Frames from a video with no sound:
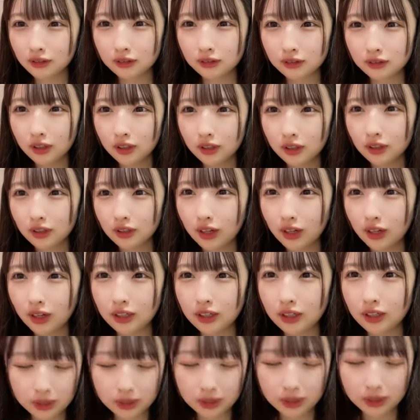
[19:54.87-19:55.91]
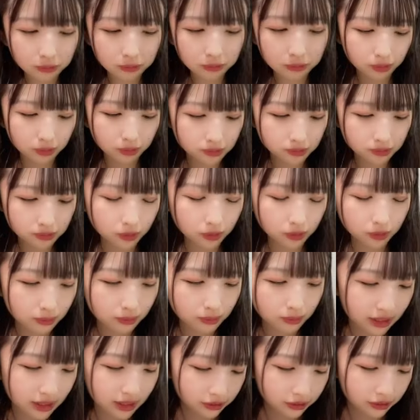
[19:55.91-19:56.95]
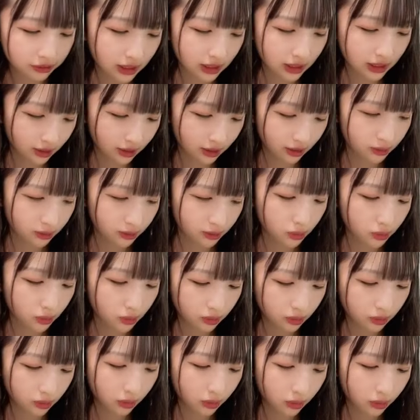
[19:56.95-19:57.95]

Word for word: おいらはね K2 やと思ってた